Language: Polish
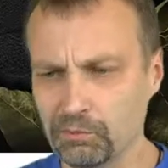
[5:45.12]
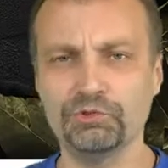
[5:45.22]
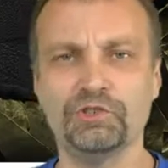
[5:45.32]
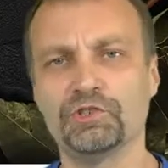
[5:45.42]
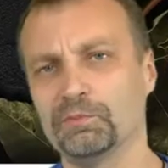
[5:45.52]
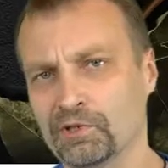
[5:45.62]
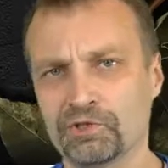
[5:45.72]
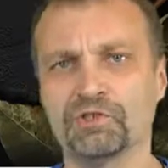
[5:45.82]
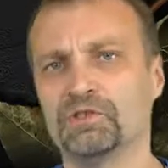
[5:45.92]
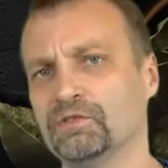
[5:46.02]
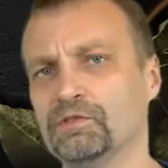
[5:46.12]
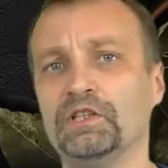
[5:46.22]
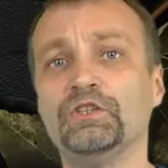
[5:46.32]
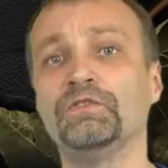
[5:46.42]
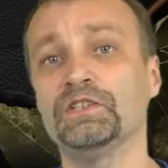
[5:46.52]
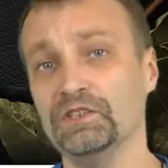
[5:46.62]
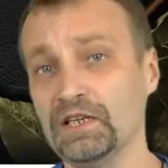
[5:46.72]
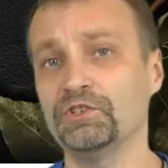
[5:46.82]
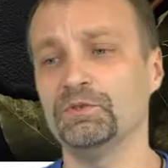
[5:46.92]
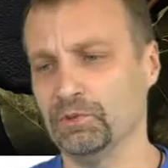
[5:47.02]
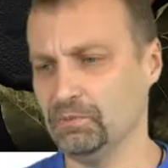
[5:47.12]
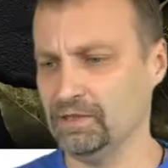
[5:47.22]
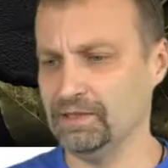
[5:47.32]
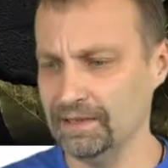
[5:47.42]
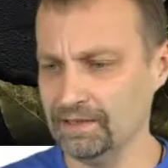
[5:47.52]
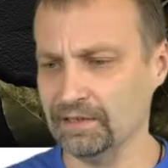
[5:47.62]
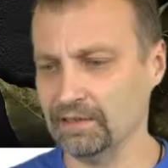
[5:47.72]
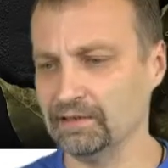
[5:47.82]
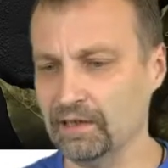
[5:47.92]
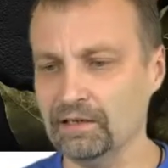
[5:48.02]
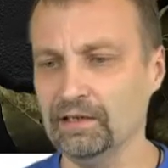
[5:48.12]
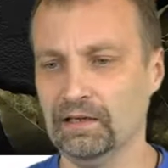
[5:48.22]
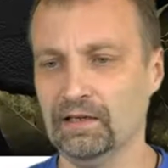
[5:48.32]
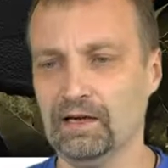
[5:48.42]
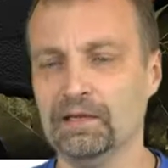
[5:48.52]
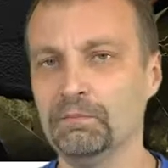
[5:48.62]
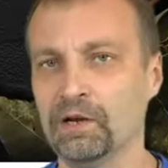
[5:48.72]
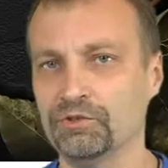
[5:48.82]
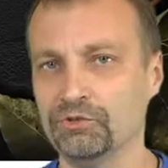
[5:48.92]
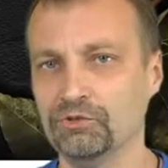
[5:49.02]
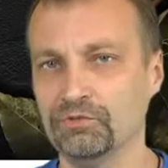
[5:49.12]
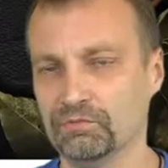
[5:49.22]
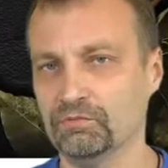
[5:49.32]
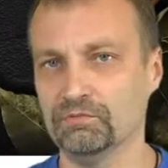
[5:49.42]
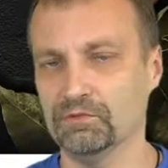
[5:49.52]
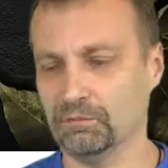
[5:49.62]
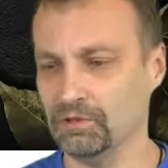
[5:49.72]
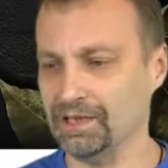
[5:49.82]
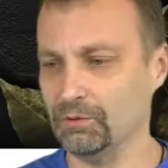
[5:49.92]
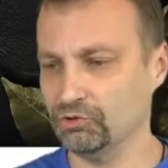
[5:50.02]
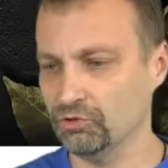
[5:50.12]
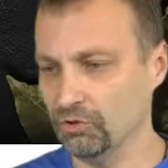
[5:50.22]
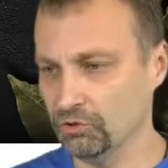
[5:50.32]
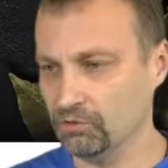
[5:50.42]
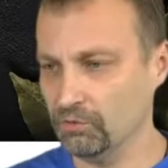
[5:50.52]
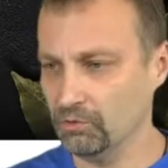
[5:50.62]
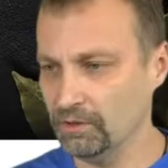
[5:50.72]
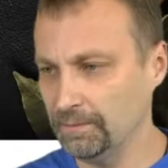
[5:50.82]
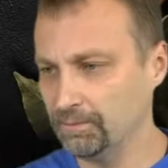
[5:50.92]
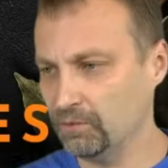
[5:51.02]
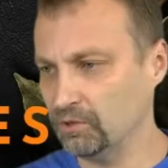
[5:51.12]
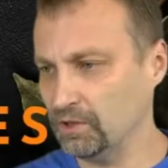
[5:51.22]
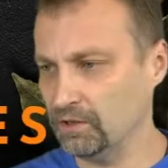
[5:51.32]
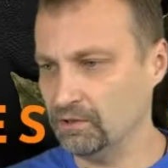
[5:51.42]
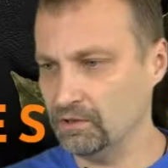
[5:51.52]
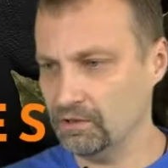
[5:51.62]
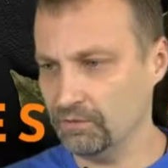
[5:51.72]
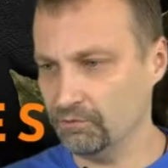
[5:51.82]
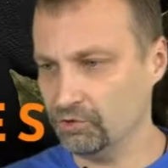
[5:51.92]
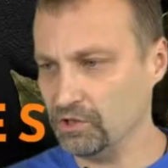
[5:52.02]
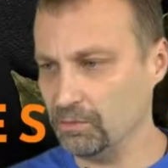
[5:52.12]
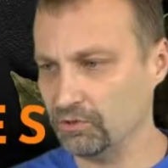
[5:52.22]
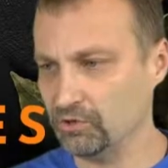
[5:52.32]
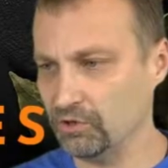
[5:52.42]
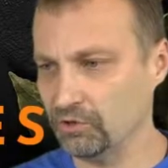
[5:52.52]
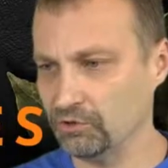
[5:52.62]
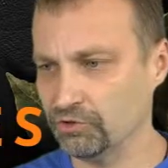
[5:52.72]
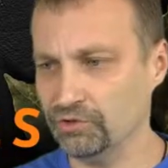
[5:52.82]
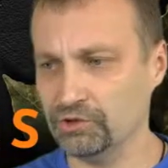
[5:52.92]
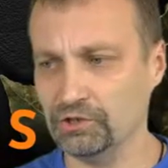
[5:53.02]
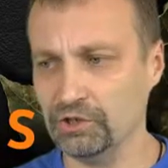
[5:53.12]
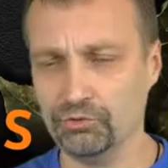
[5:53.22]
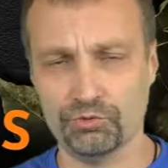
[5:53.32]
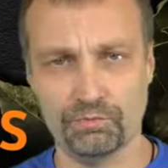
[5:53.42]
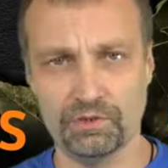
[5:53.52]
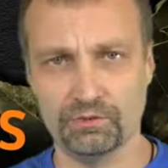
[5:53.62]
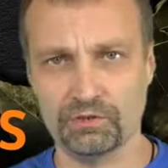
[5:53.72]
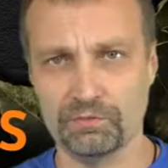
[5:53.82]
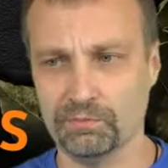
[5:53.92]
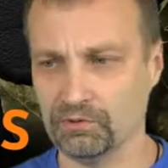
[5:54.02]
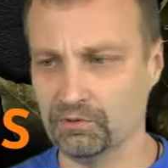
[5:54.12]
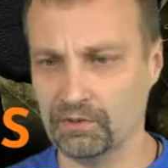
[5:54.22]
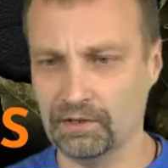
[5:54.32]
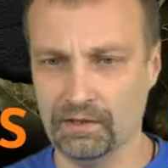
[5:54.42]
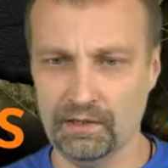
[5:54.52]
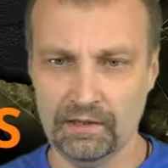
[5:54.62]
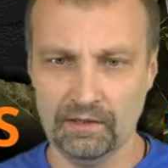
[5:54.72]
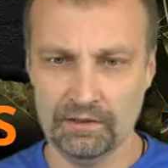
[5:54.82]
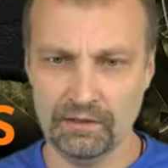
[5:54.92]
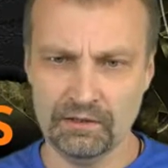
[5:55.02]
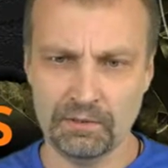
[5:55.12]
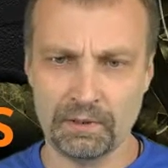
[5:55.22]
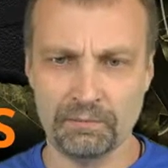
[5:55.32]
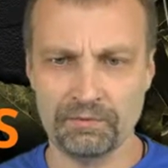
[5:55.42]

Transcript: później trzeba jeszcze sobie wyedytować treści, podmienić zdjęcia i tak dalej, ale masz już jakby całość gotową do tej edycji. Wszystkie podstrony oczywiście też już będą zaimportowane. No ale dobra,